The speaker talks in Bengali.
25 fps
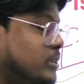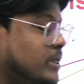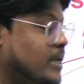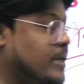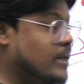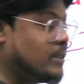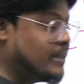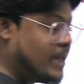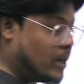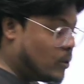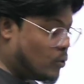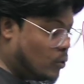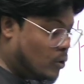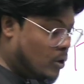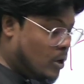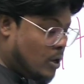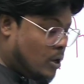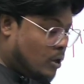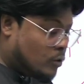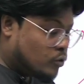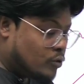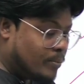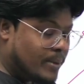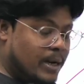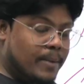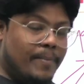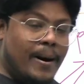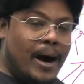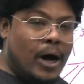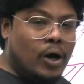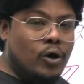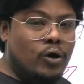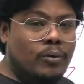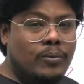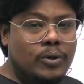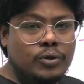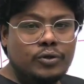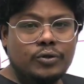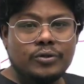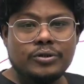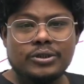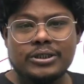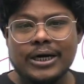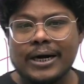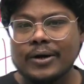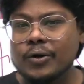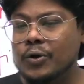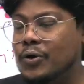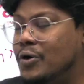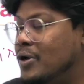সিং দেখো তোমরা ভালো মতন
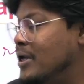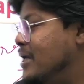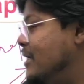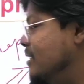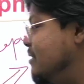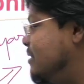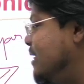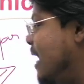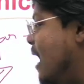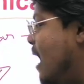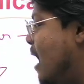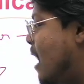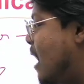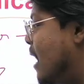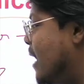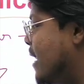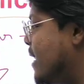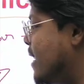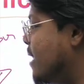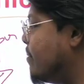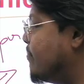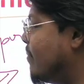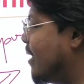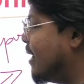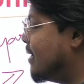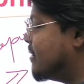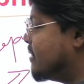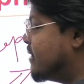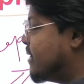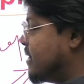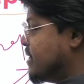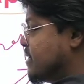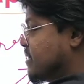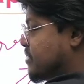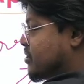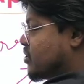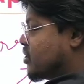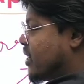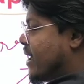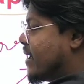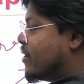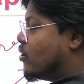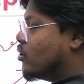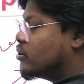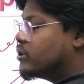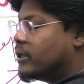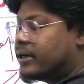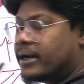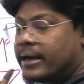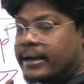জানো যে আই এম আ থিস্ট এই
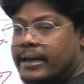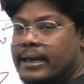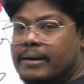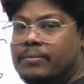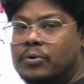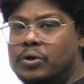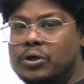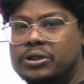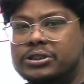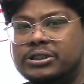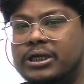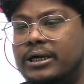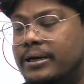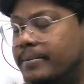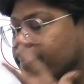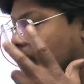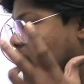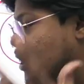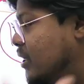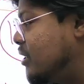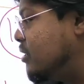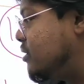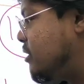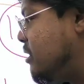কথাটা কে বলেছিলেন ভগৎ